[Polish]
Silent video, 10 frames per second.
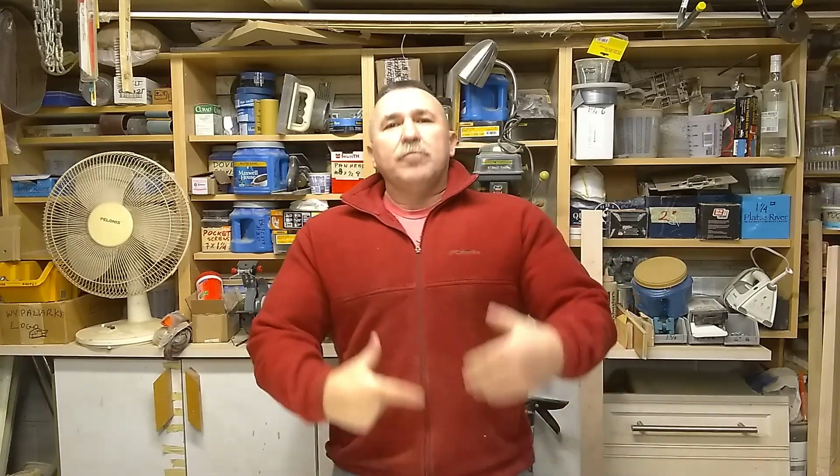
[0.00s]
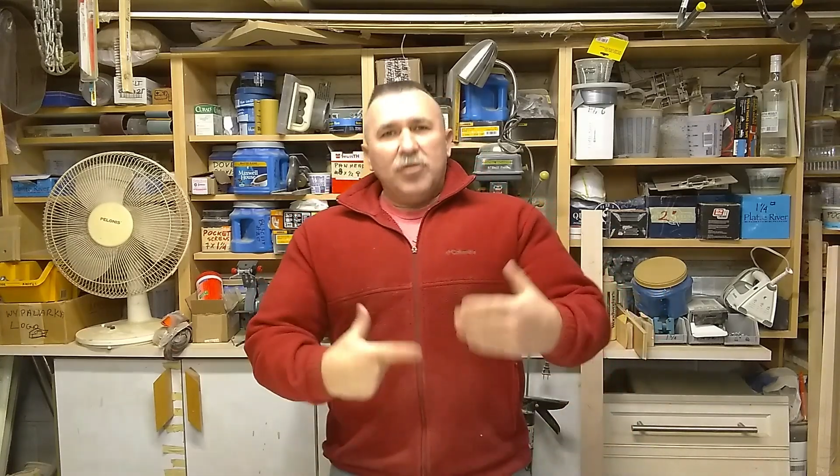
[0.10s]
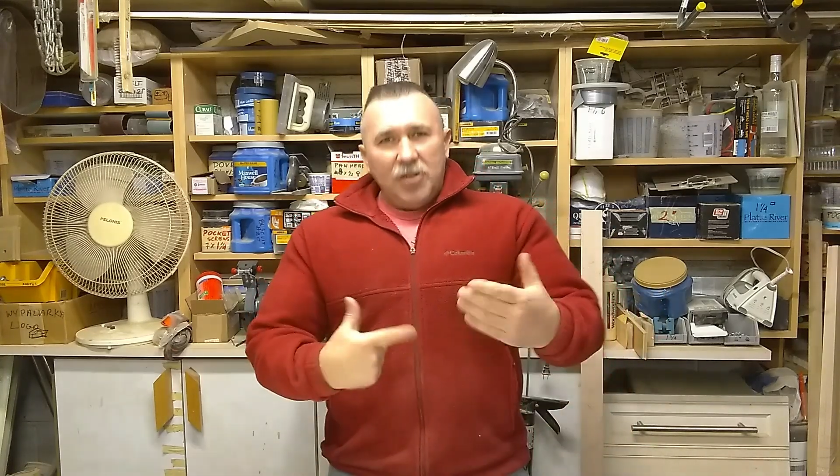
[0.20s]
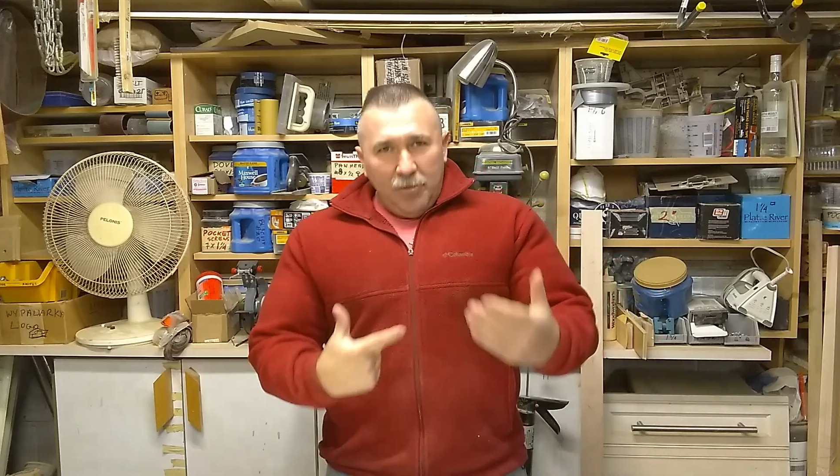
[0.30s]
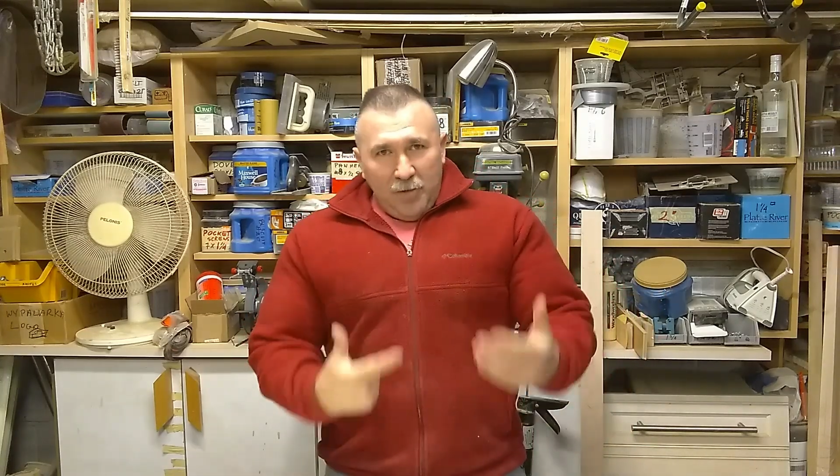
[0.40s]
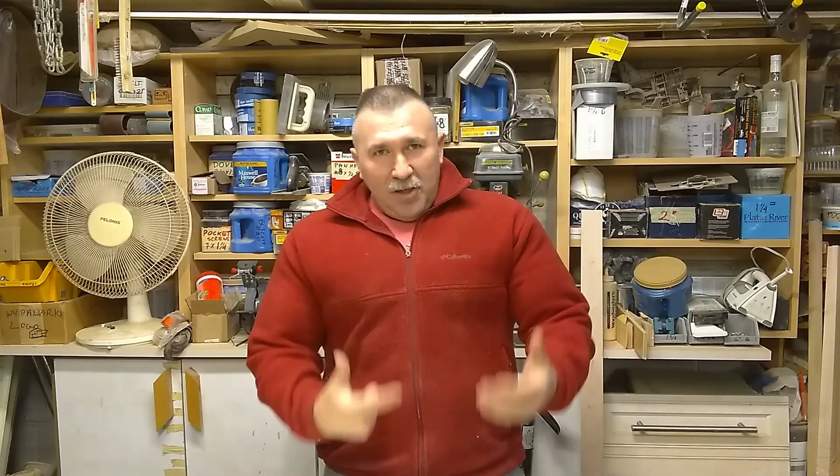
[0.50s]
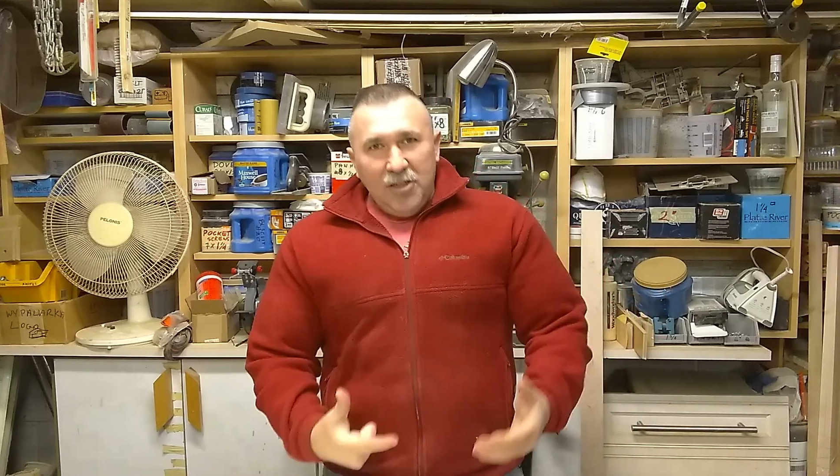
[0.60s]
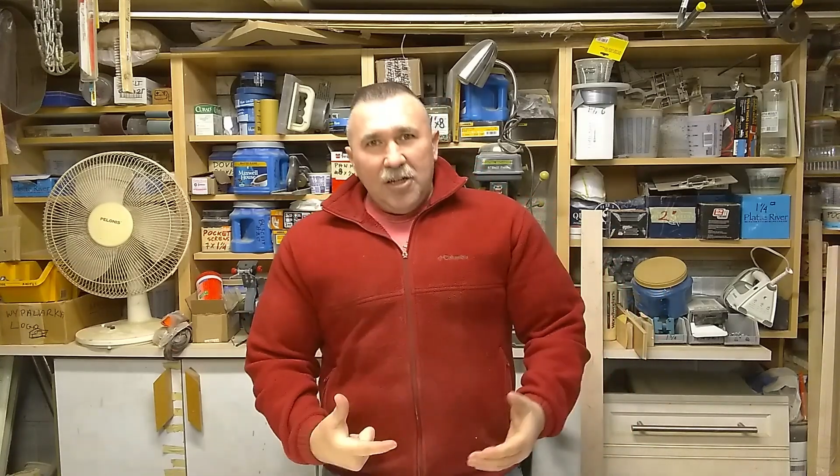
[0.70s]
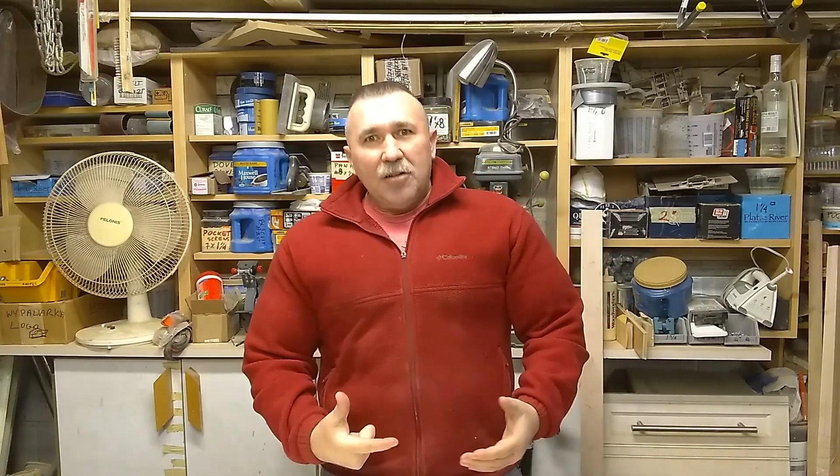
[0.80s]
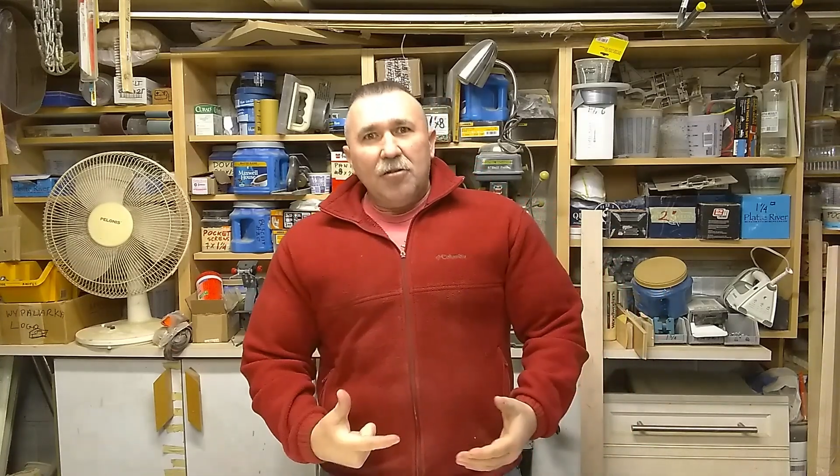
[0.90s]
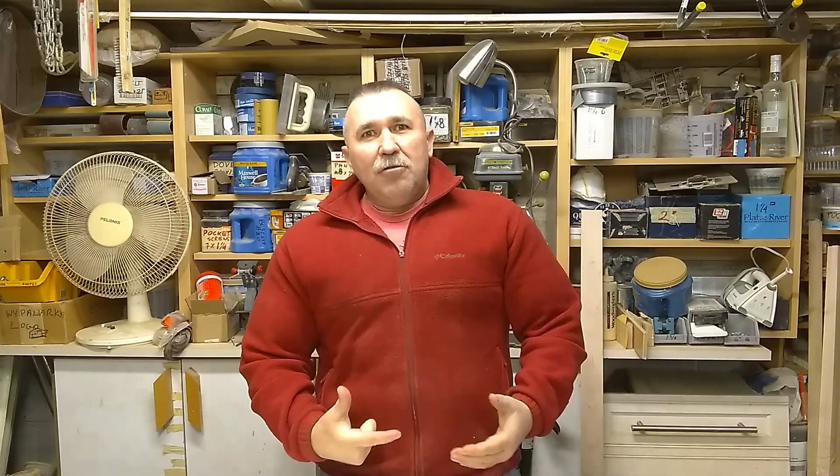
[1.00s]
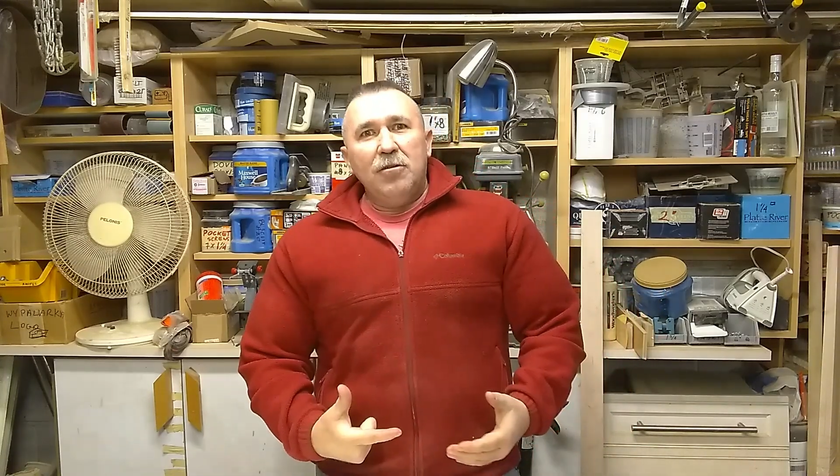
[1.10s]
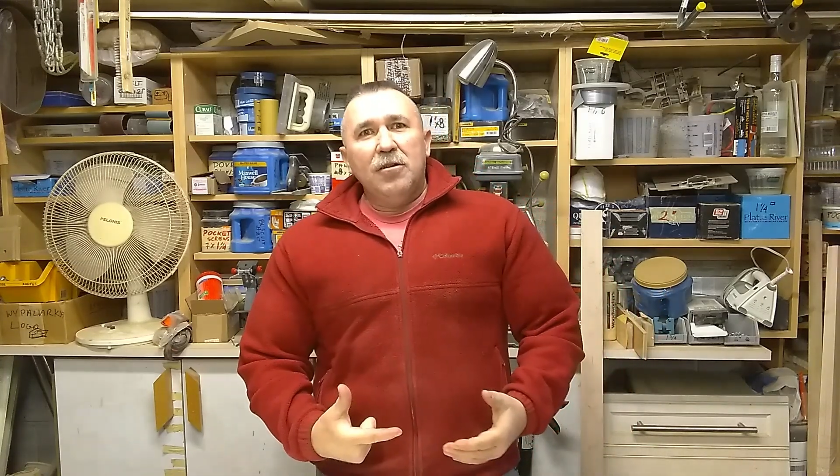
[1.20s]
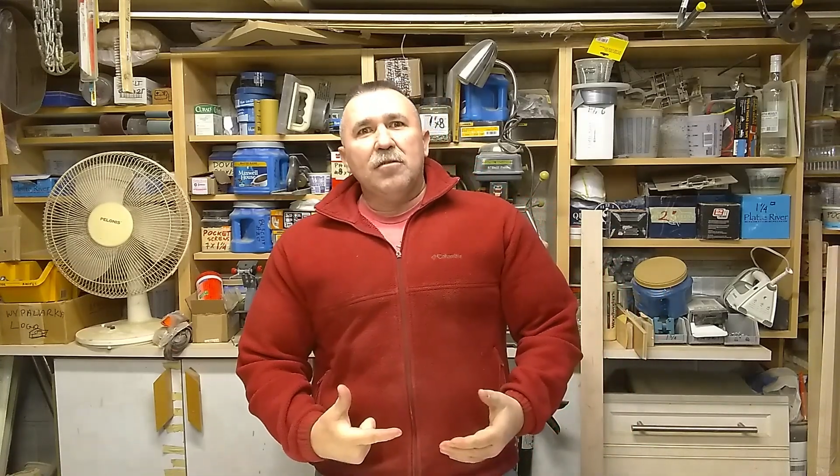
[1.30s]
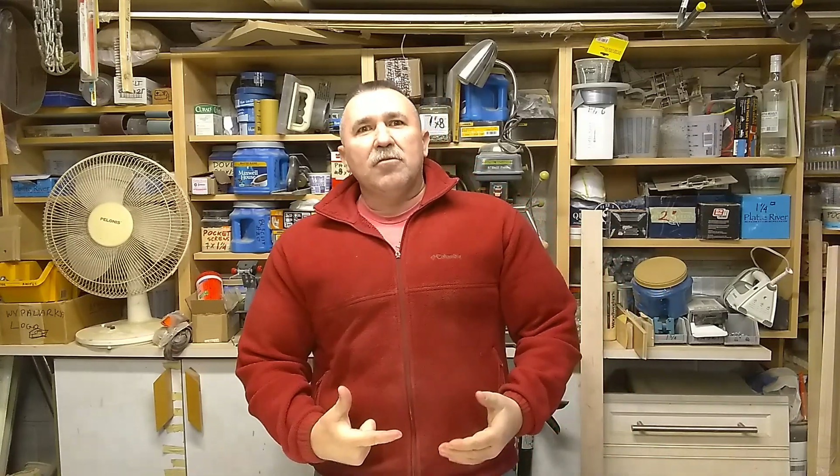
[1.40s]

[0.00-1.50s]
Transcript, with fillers: przyjmijcie to,